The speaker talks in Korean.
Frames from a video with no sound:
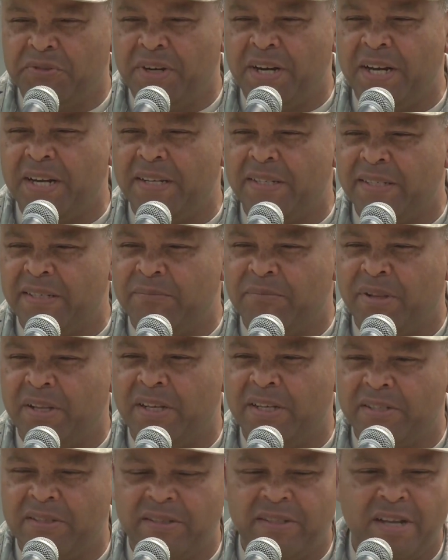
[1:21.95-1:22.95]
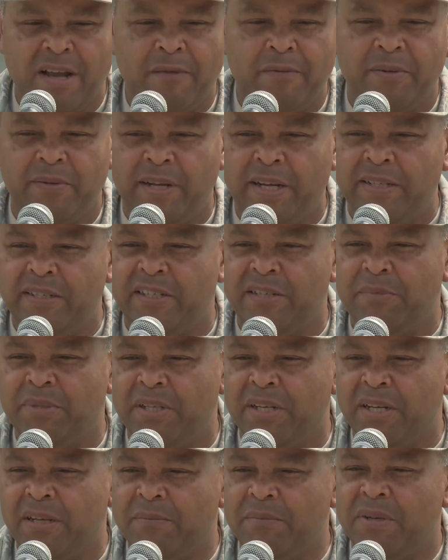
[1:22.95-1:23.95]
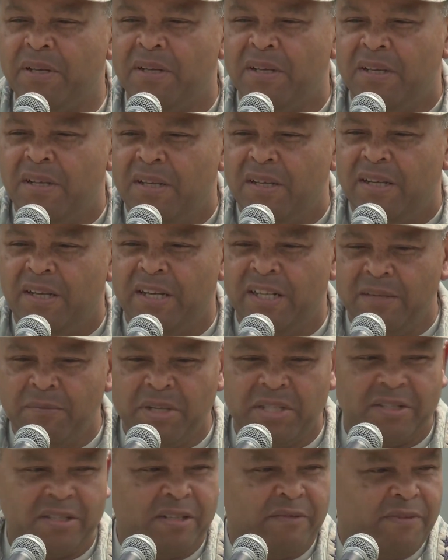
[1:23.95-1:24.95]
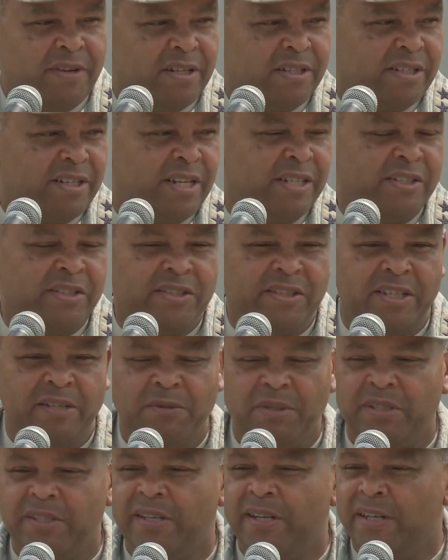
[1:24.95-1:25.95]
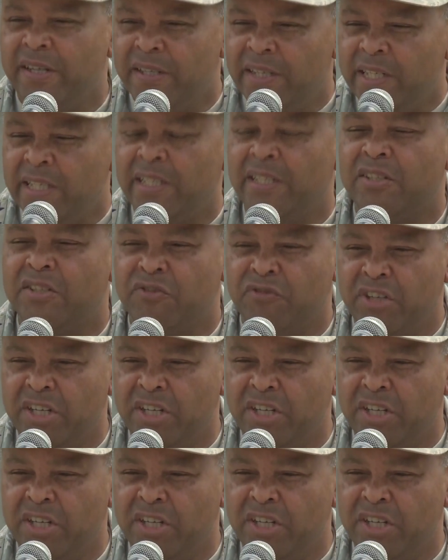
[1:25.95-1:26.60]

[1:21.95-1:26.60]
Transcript: 방어 전력의 증원을 관장하고 있습니다. 이들 미군 핵심 인사